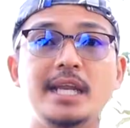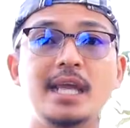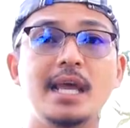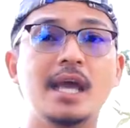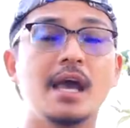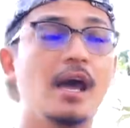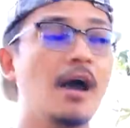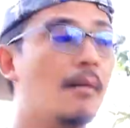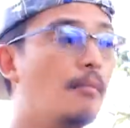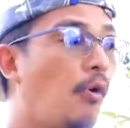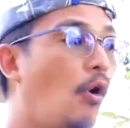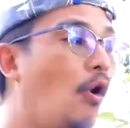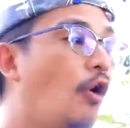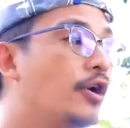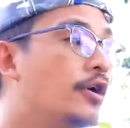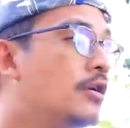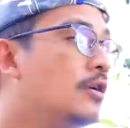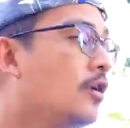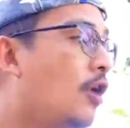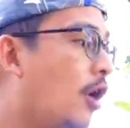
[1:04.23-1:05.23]
นนี้ผ
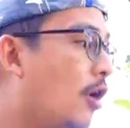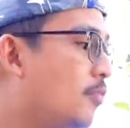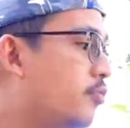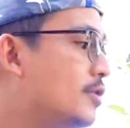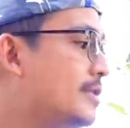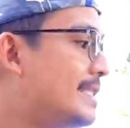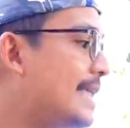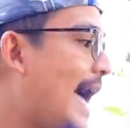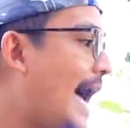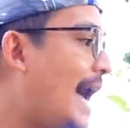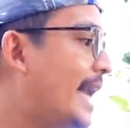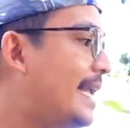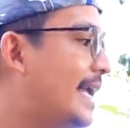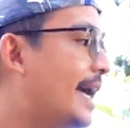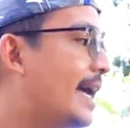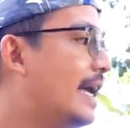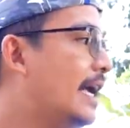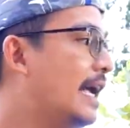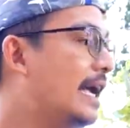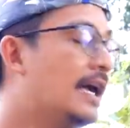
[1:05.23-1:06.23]
ลของพุทรา
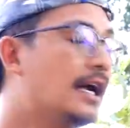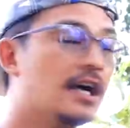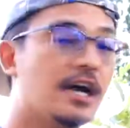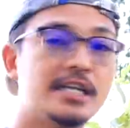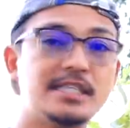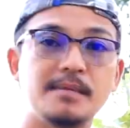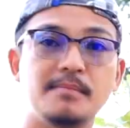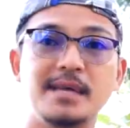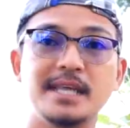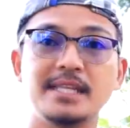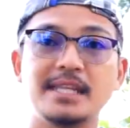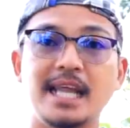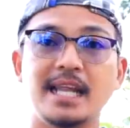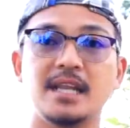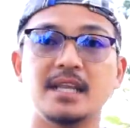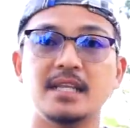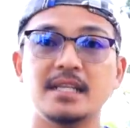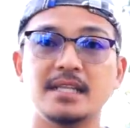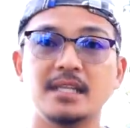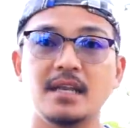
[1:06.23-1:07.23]
เนี่ย ก็จะมีติ
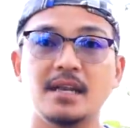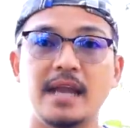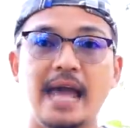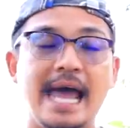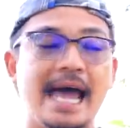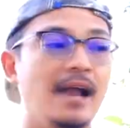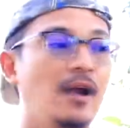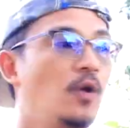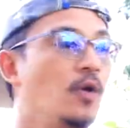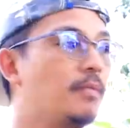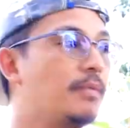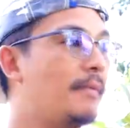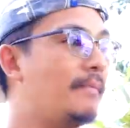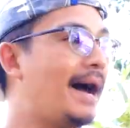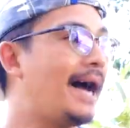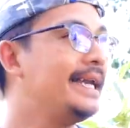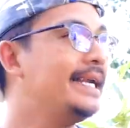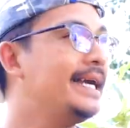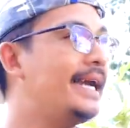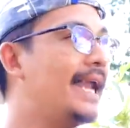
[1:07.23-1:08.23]
ดอ่ะลูกประมาณ